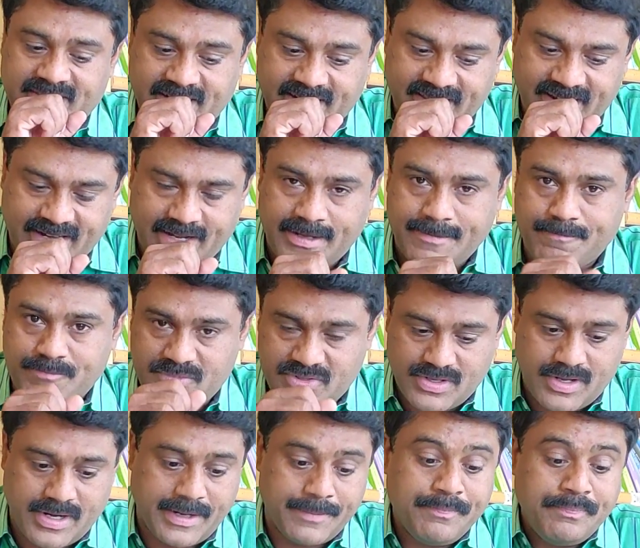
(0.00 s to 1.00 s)
வந்திருந்தீங்கன்னா
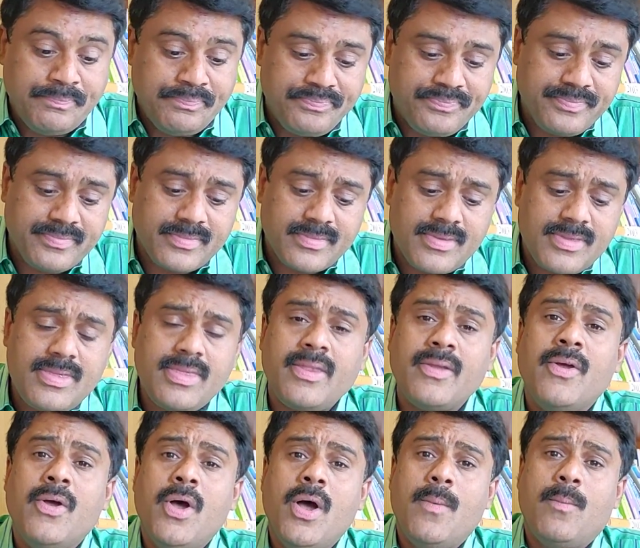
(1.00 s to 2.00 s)
சாரி
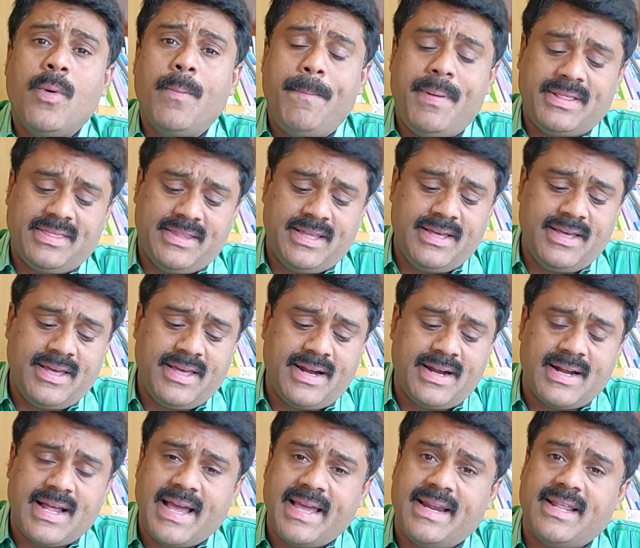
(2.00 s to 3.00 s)
முப்பத்தி
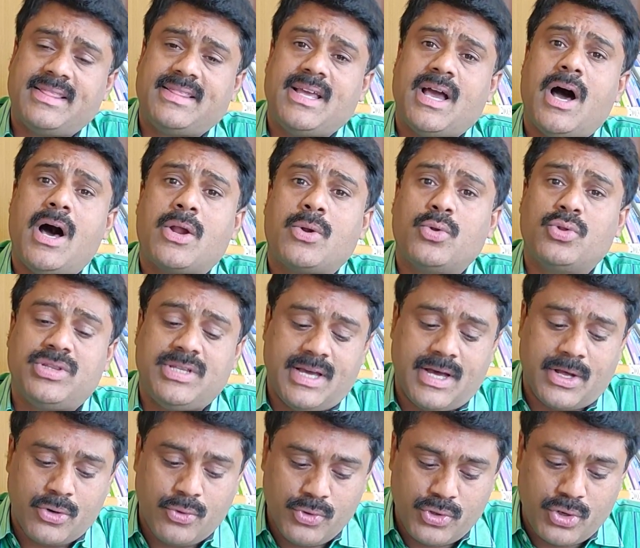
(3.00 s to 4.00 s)
இரண்டாயிரத்தி
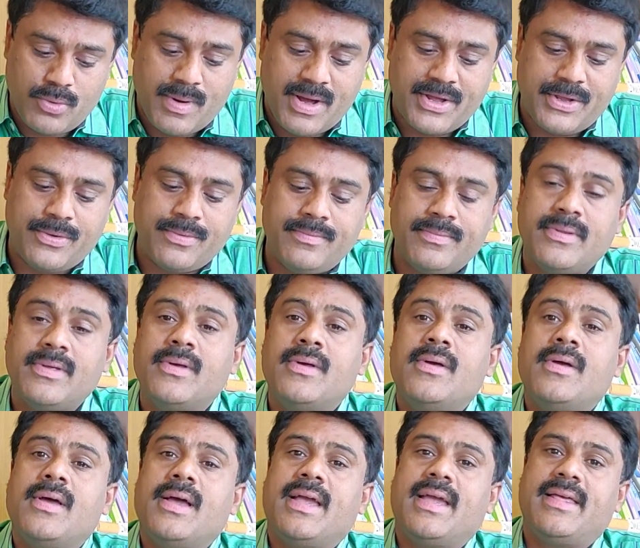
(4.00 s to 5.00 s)
அறுநூற்றி அறுபது ரூபாயும்
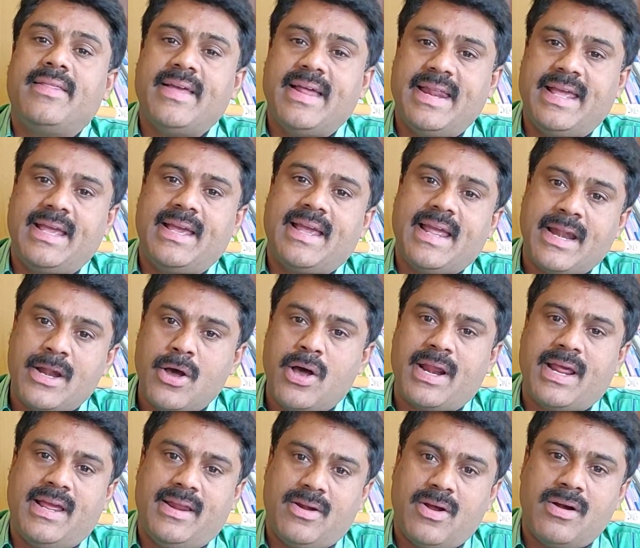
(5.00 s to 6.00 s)
இதே நீங்கள்
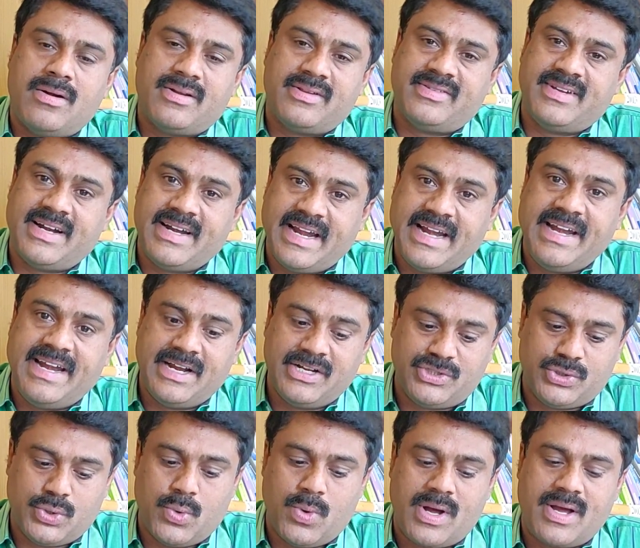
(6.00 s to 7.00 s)
என்ஆர்ஐ நான் ரெசிடென்ட்
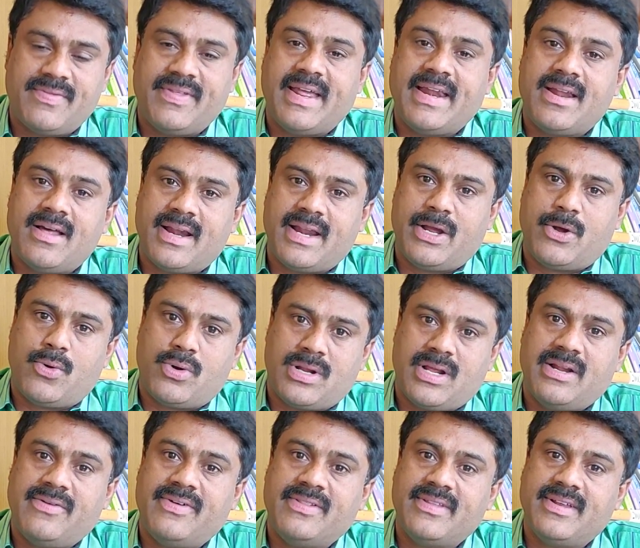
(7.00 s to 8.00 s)
இந்தியன்னு சொல்லுவாங்க அந்த என்ஆர்ஐ
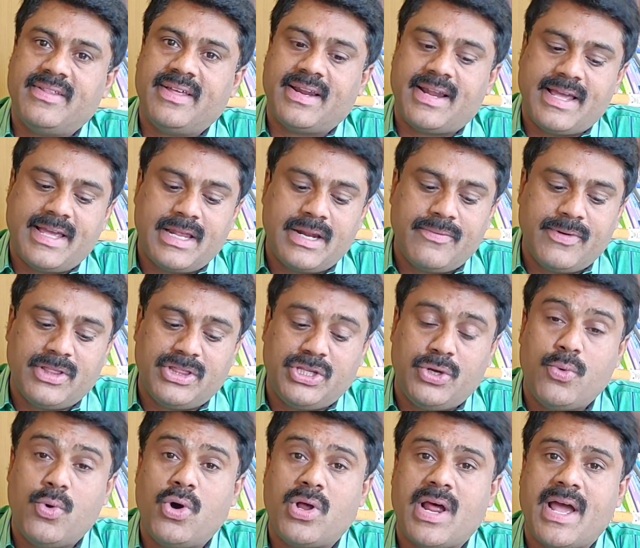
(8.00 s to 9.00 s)
கோட்டாவில் வந்திருந்தீங்கன்னா
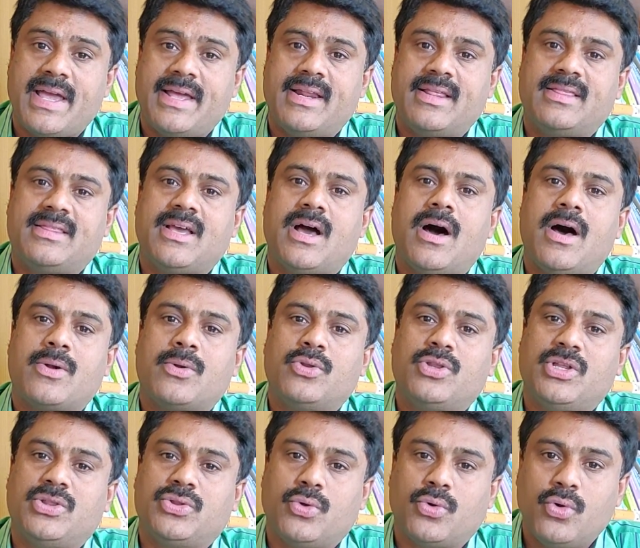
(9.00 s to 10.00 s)
இருபத்தி ஓராயிரத்தி
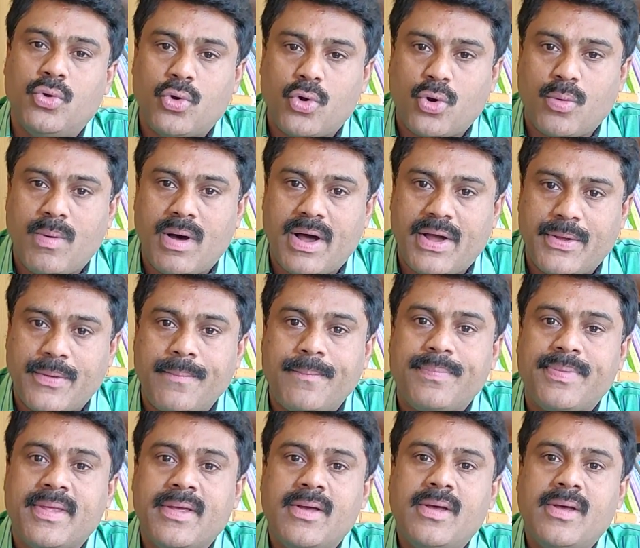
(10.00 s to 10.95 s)
அறுநூத்தி தொண்ணூறு ரூபாயும்